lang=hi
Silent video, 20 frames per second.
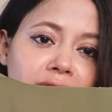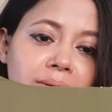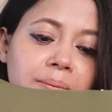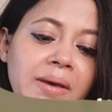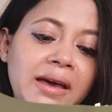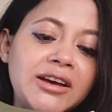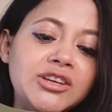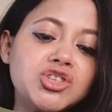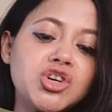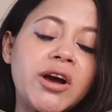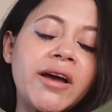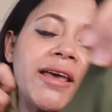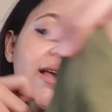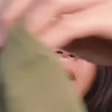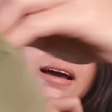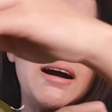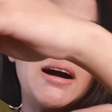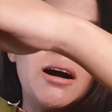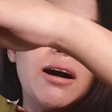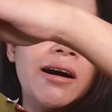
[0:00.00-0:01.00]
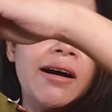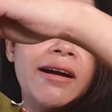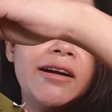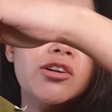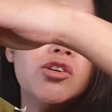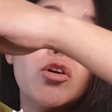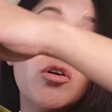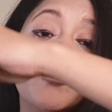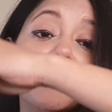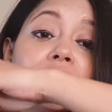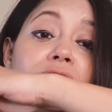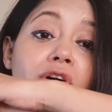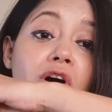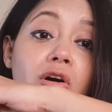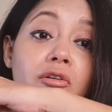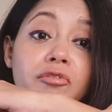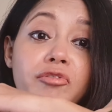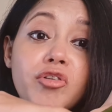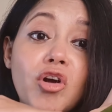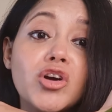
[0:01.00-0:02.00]
नेक में आ जाएगा एंड
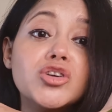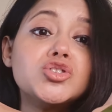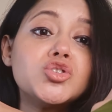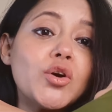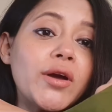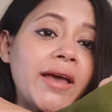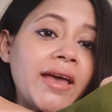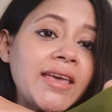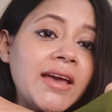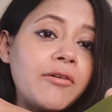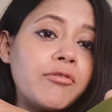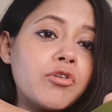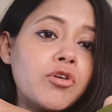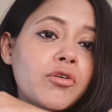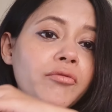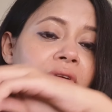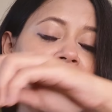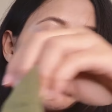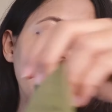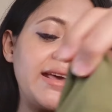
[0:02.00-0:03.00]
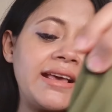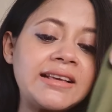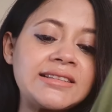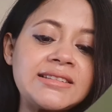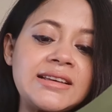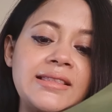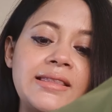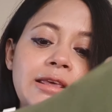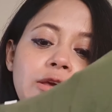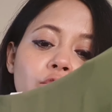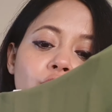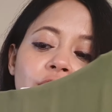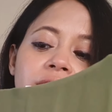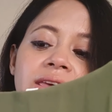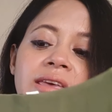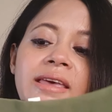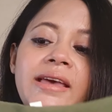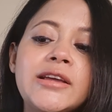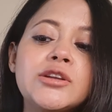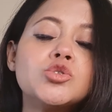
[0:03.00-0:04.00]
फ्रंट uh, जो है ये आपको वी नेक के साथ दी
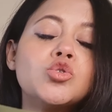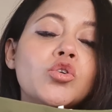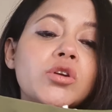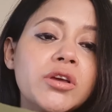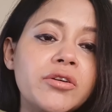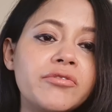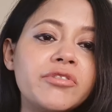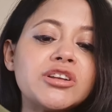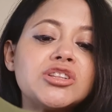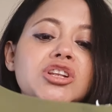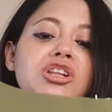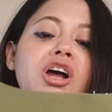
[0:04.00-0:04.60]
हुई है डोरी वर्थ